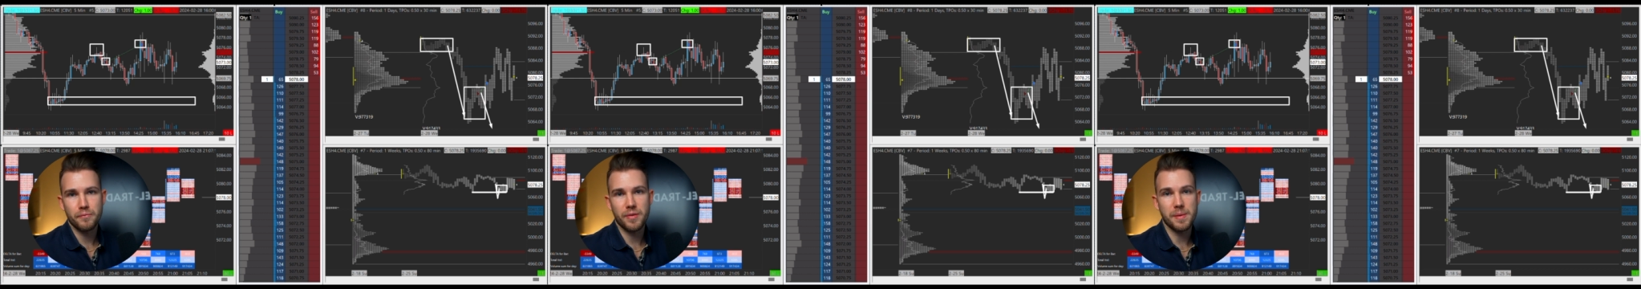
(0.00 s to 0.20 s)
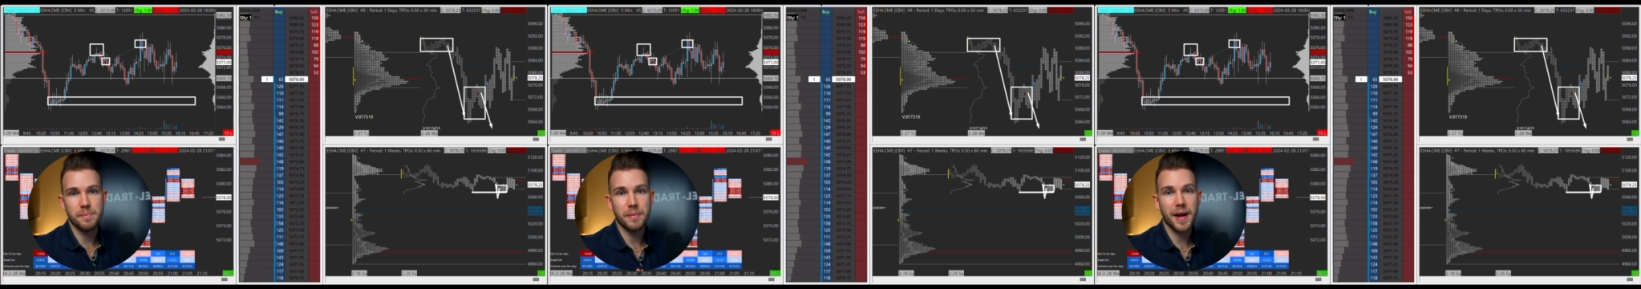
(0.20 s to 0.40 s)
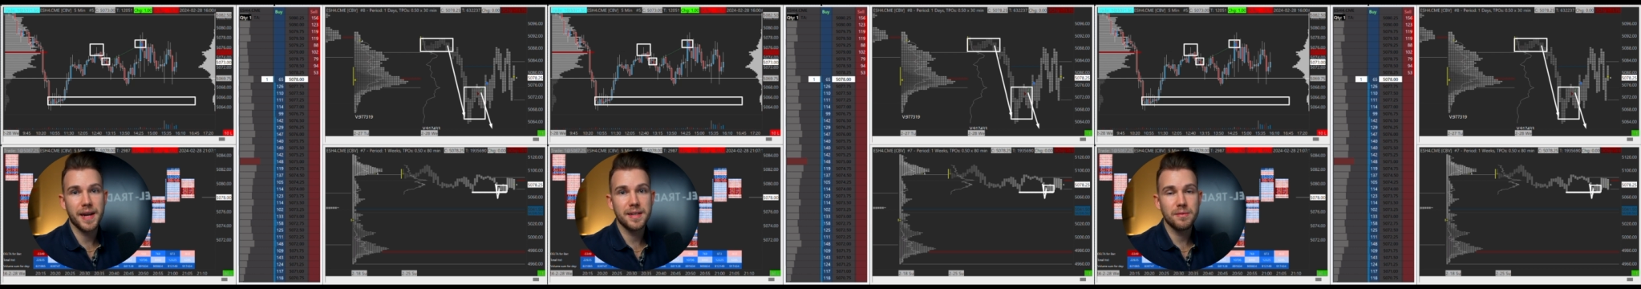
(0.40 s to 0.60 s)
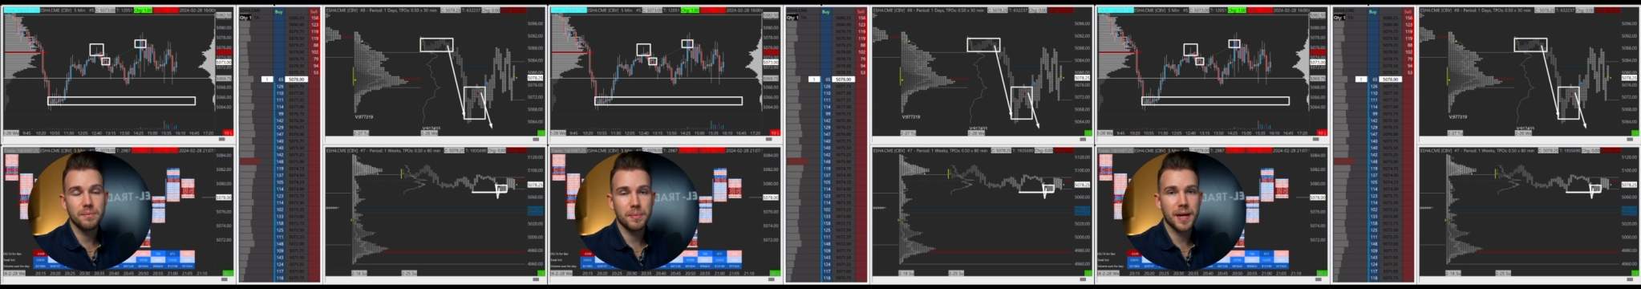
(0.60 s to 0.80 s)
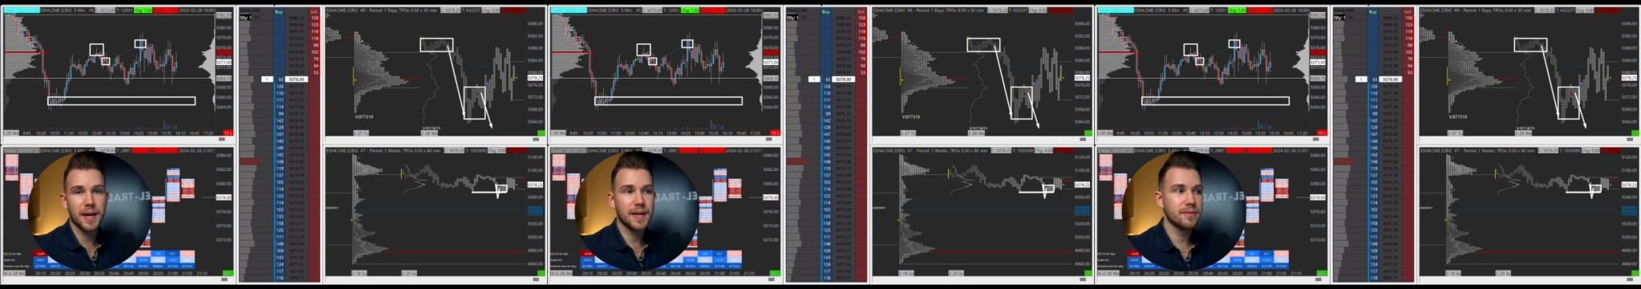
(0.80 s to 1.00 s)
Bei meinem
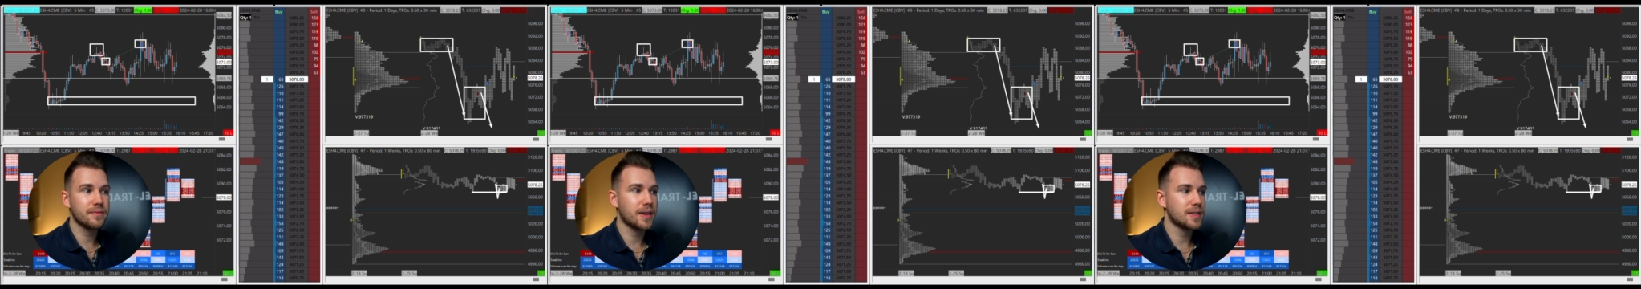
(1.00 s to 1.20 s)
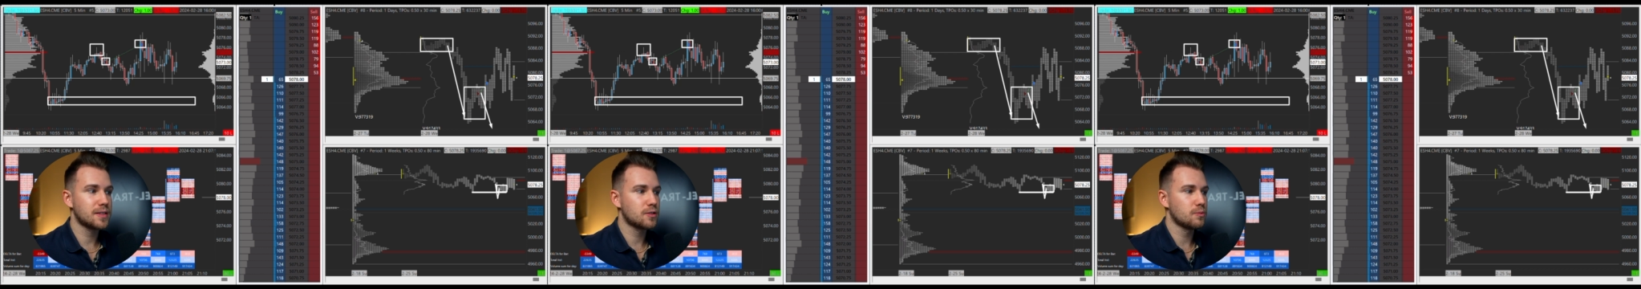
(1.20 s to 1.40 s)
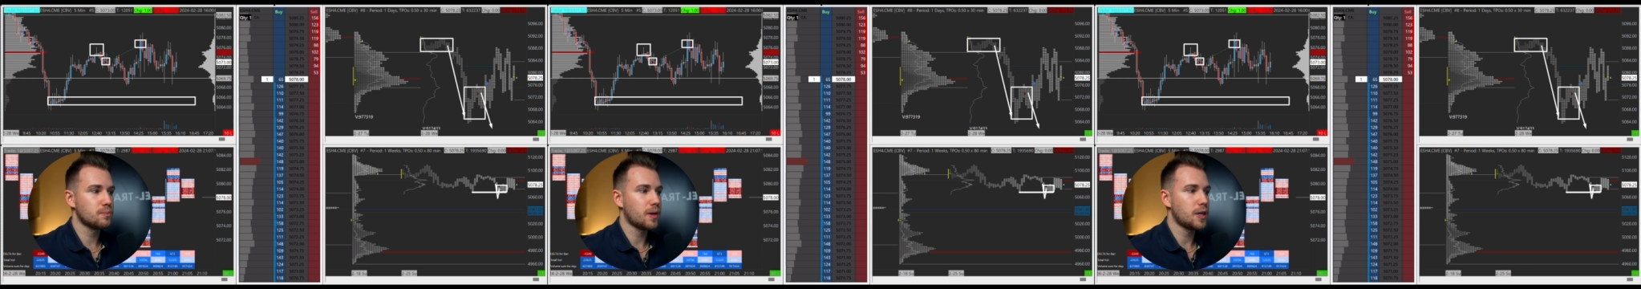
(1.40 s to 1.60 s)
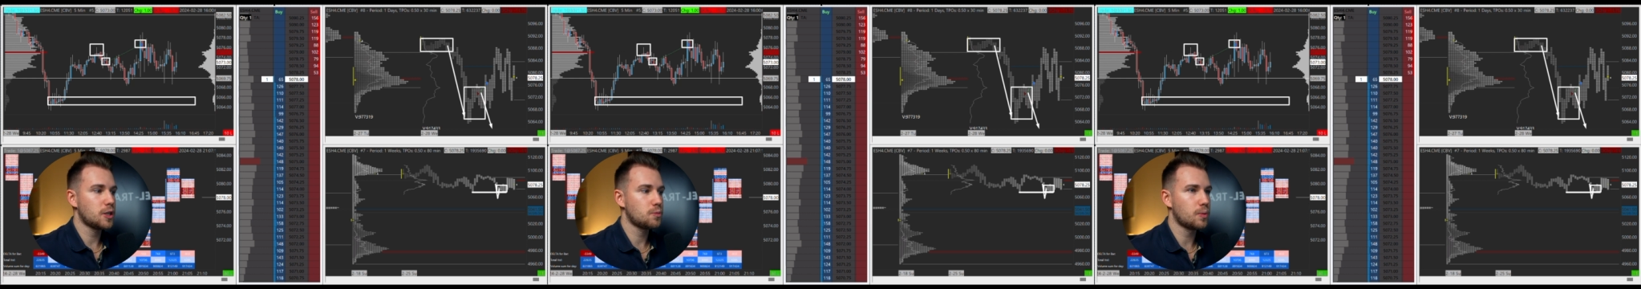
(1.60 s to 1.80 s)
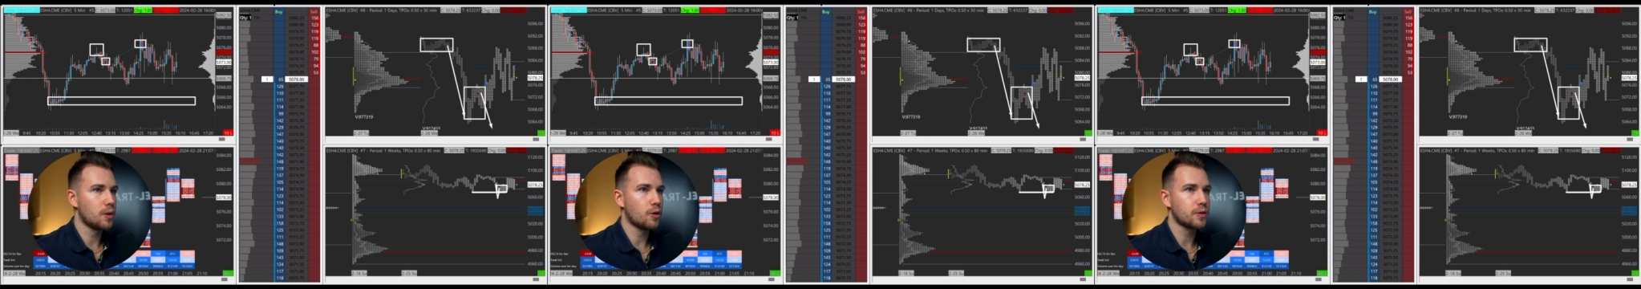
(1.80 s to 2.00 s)
Plan war es zum
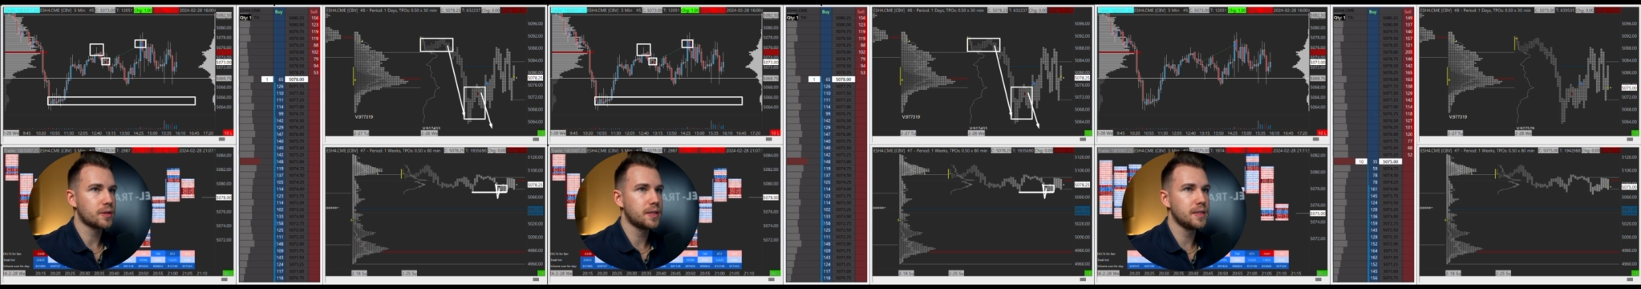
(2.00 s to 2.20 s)
Beispiel auch